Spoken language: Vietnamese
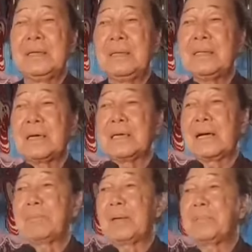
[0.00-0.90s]
nước trời
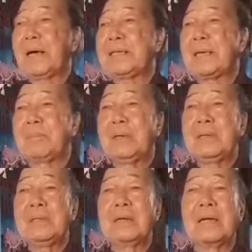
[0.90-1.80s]
cảm động cảnh trầm
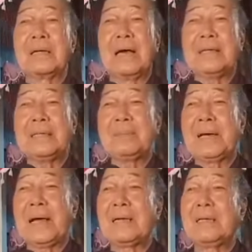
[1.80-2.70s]
lưng đừng để tim
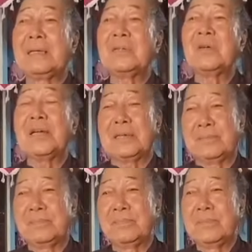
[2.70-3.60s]
gan lửa nó lừng
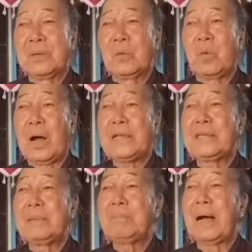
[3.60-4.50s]
quả
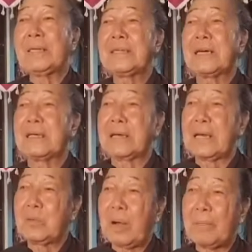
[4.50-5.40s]
diệm mãn chờ
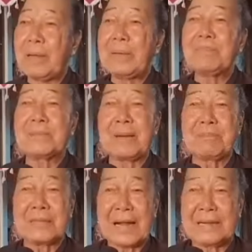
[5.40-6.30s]
cây quạt phép
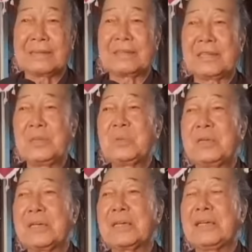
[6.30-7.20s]
tâm trần siêu
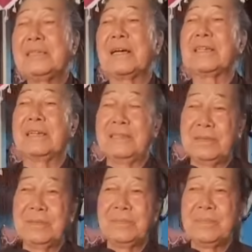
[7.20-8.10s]
diệt chiến thời
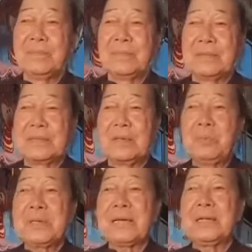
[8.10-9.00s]
hưng
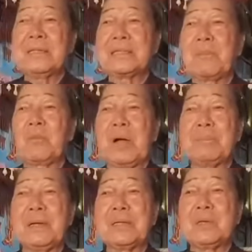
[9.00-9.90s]
chúng sanh nên tầm
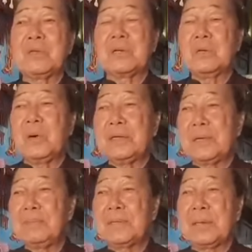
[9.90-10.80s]
quạt ma tiêu chữa quả
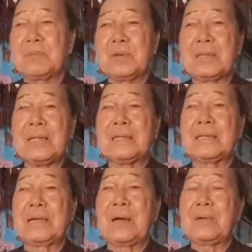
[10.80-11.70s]
diệm nên tâm cho tắt
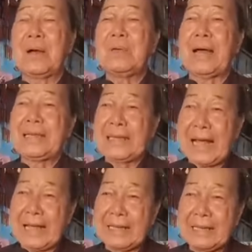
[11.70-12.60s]
thì nẻo đạo hạnh
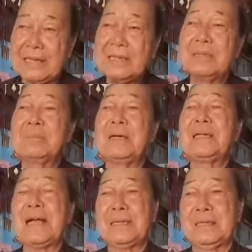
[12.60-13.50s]
ngày kia mới
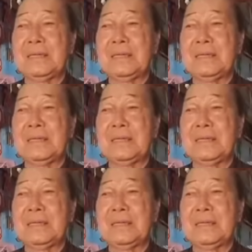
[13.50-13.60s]
đắc